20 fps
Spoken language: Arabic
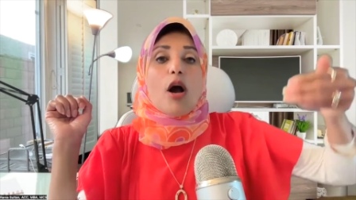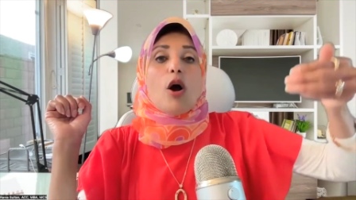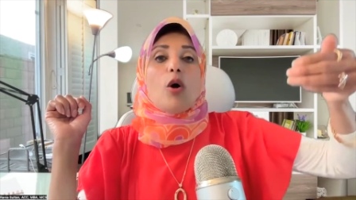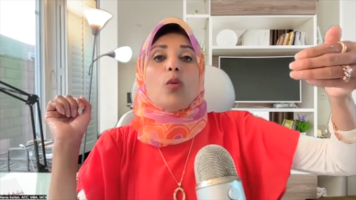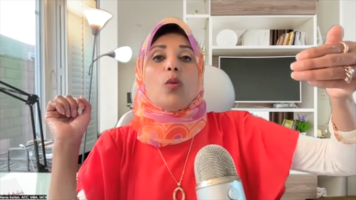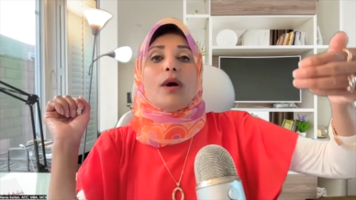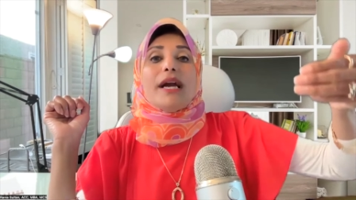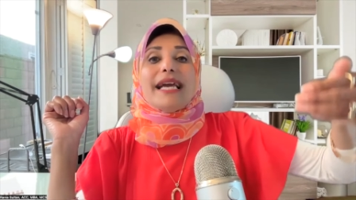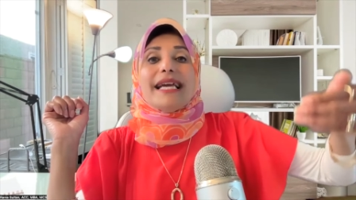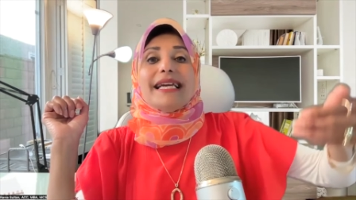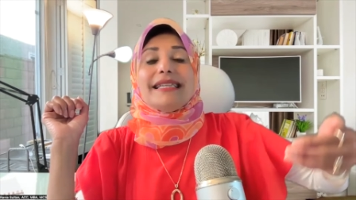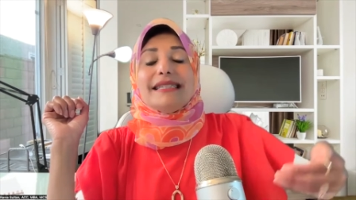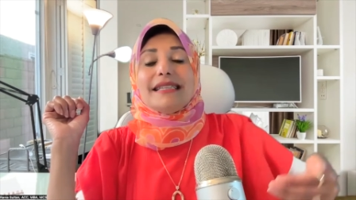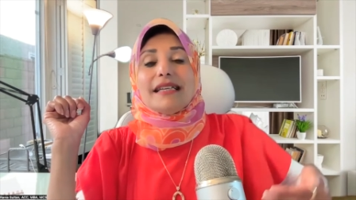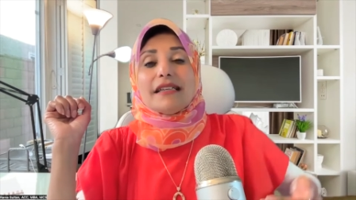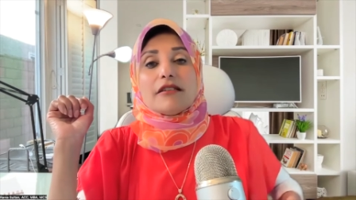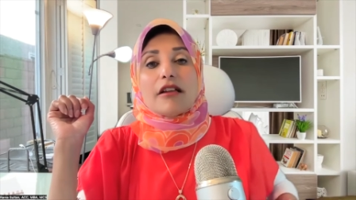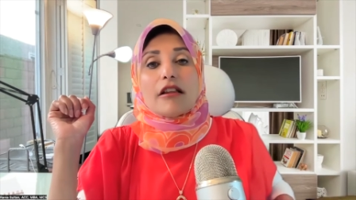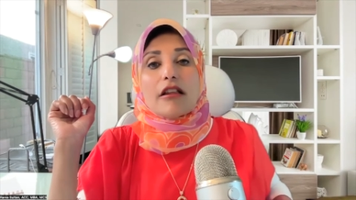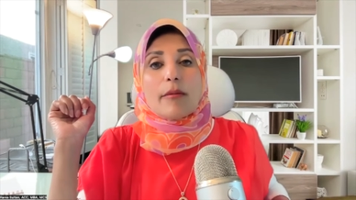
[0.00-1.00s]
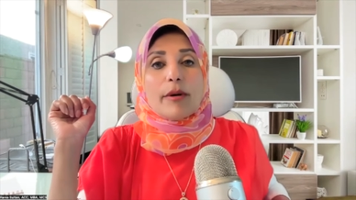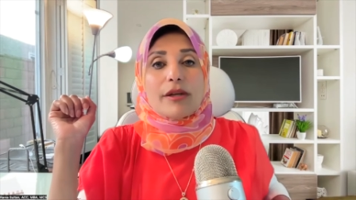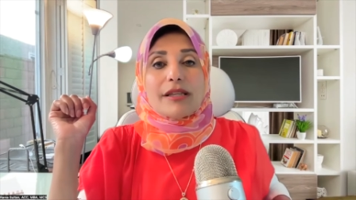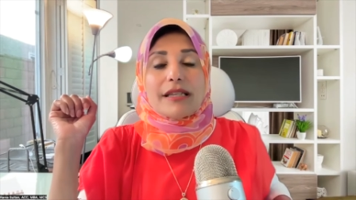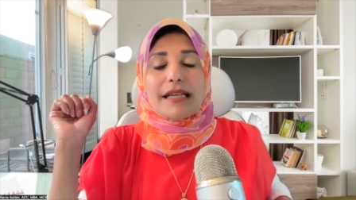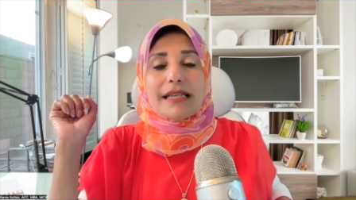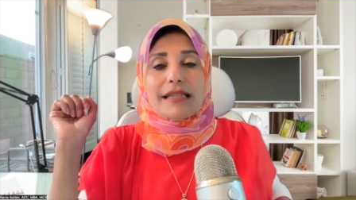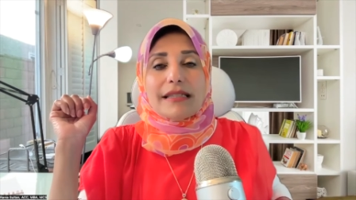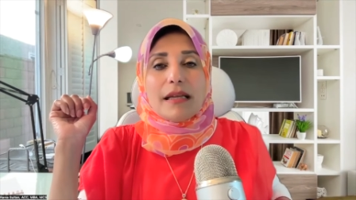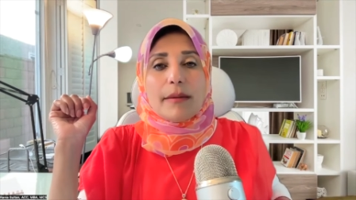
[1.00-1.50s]
وان الطلبات
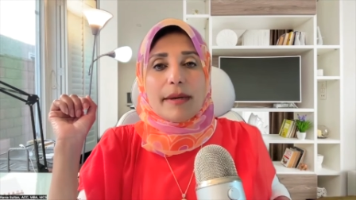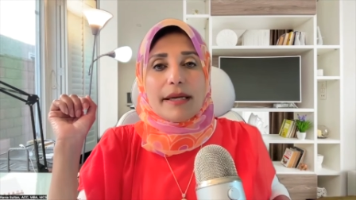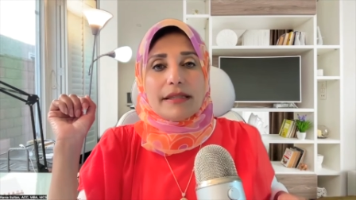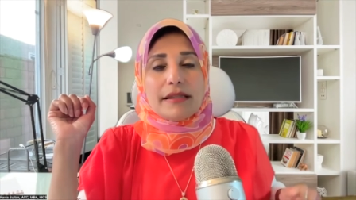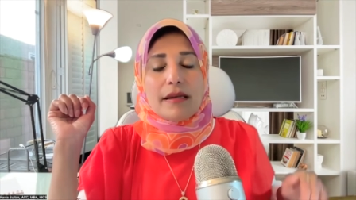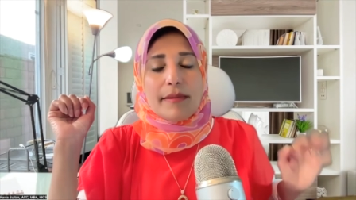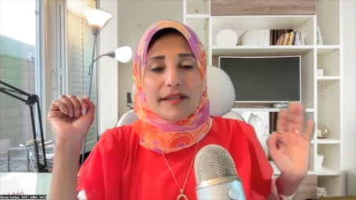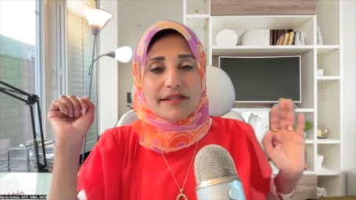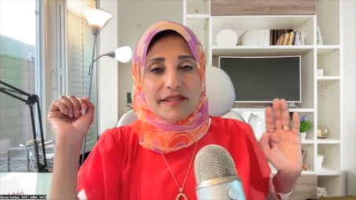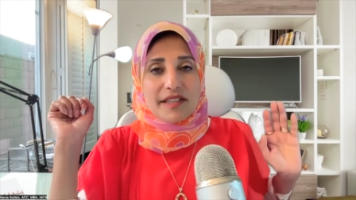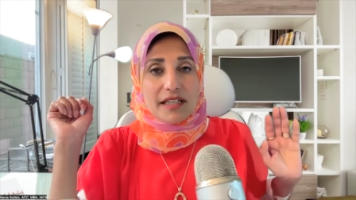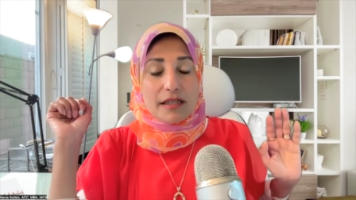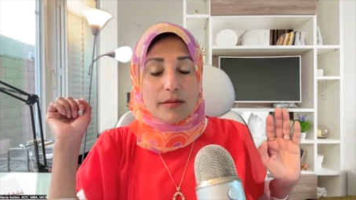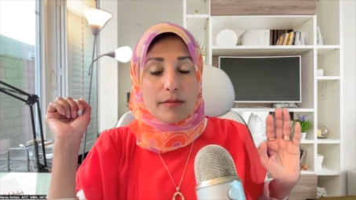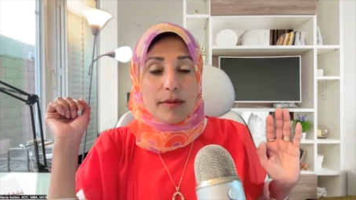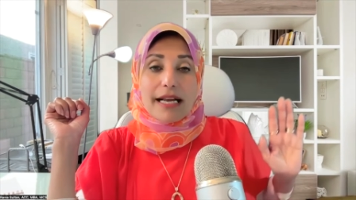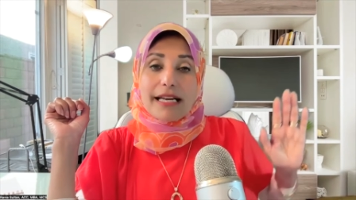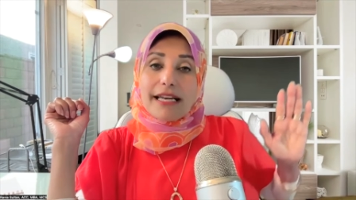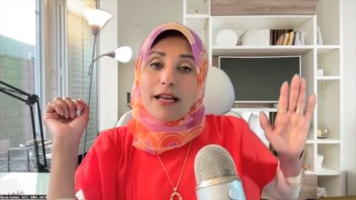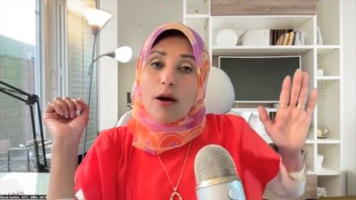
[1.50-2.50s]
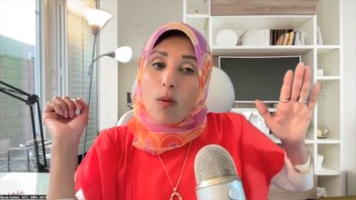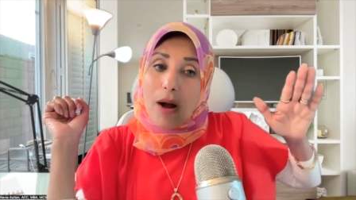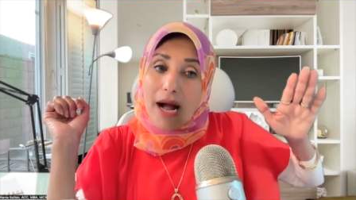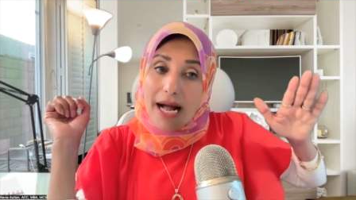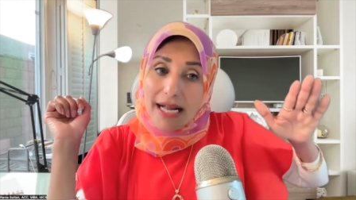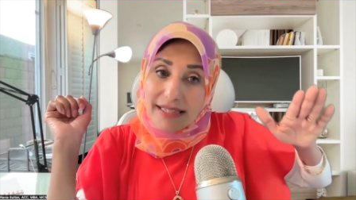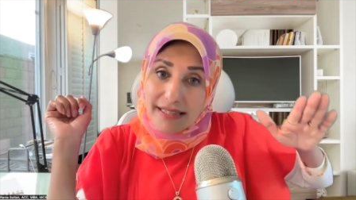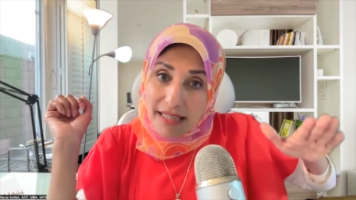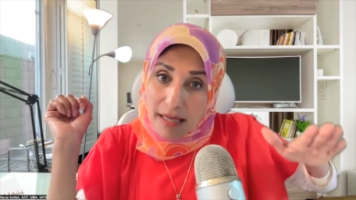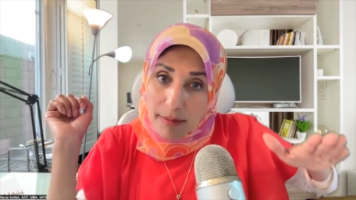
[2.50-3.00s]
اللي انت مقدمها سليمه لو
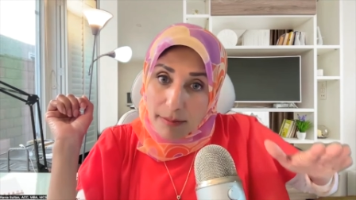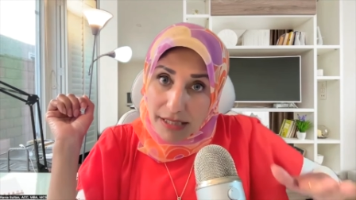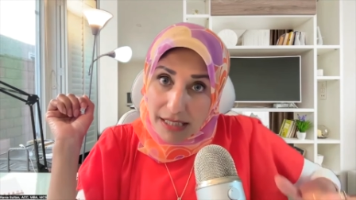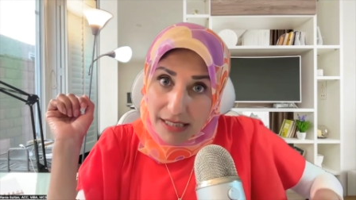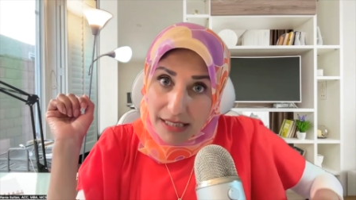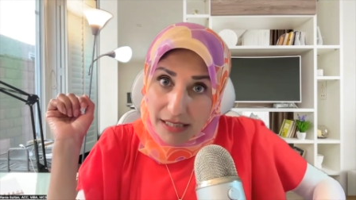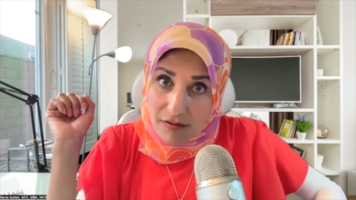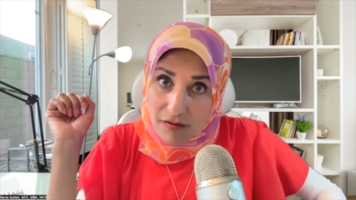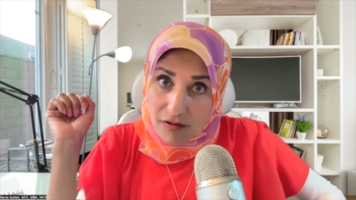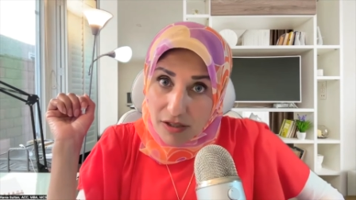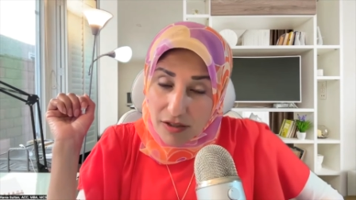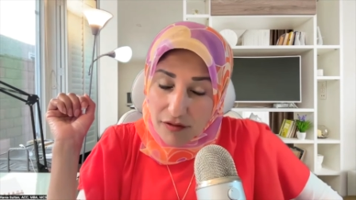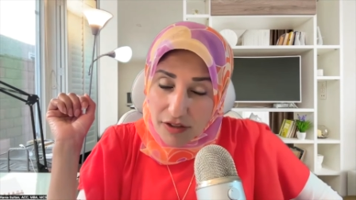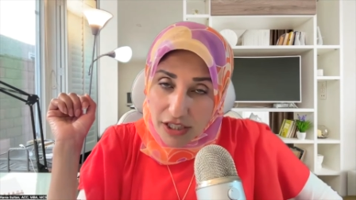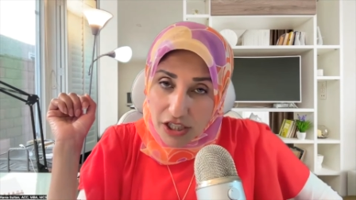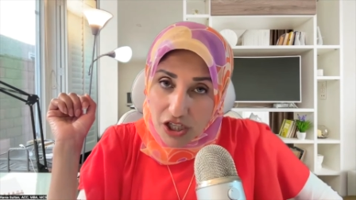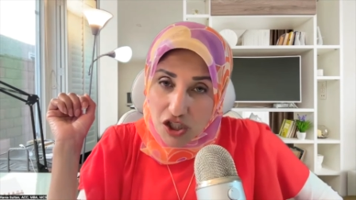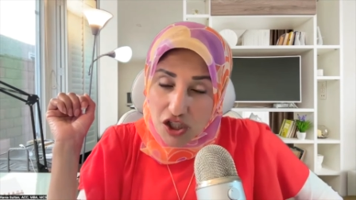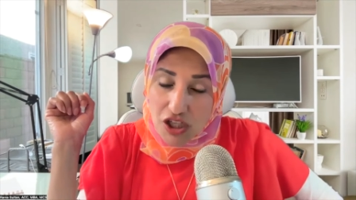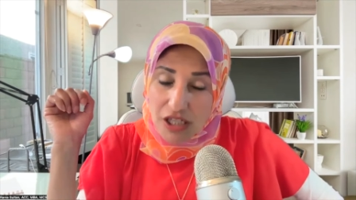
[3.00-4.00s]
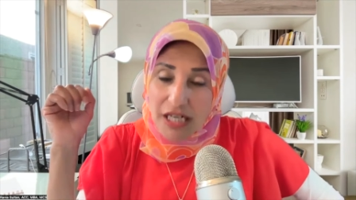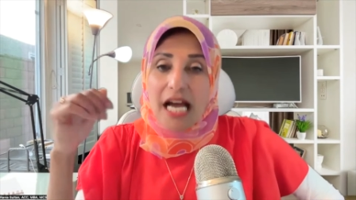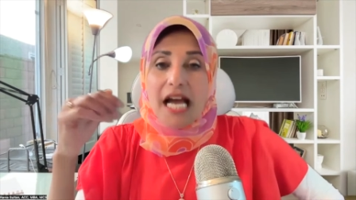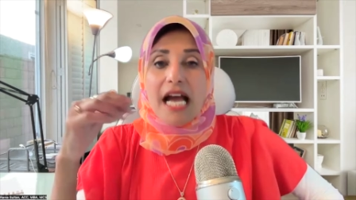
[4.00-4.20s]
عدى من الاي فيريفيكيشن